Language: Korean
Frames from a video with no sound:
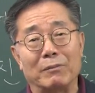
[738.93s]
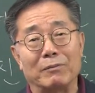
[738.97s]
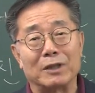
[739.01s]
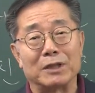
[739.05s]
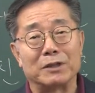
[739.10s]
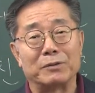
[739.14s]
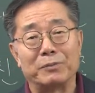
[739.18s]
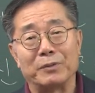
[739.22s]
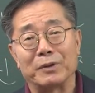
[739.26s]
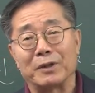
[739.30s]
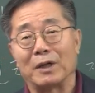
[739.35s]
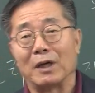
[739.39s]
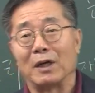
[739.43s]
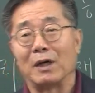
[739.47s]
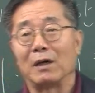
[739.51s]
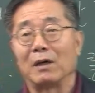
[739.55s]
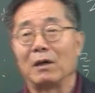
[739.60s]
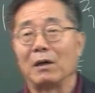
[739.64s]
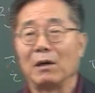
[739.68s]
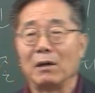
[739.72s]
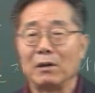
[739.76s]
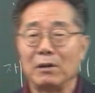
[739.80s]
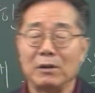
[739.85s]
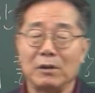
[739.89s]
맞습니까?
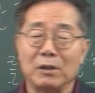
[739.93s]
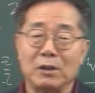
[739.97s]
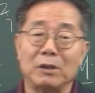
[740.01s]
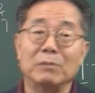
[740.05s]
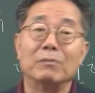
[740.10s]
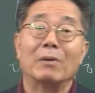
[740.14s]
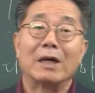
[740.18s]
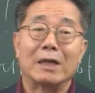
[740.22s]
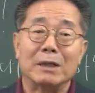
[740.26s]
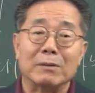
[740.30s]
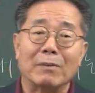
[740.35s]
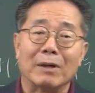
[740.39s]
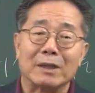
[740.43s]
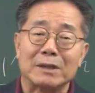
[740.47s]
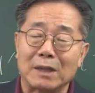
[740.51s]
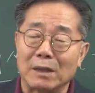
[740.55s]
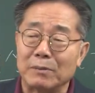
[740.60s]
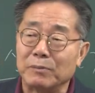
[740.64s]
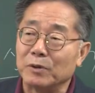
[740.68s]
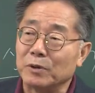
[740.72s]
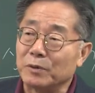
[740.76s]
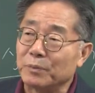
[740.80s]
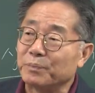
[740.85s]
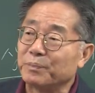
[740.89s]
이 말이
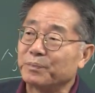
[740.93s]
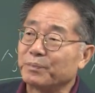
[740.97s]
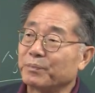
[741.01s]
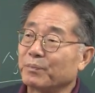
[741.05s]
맞다면.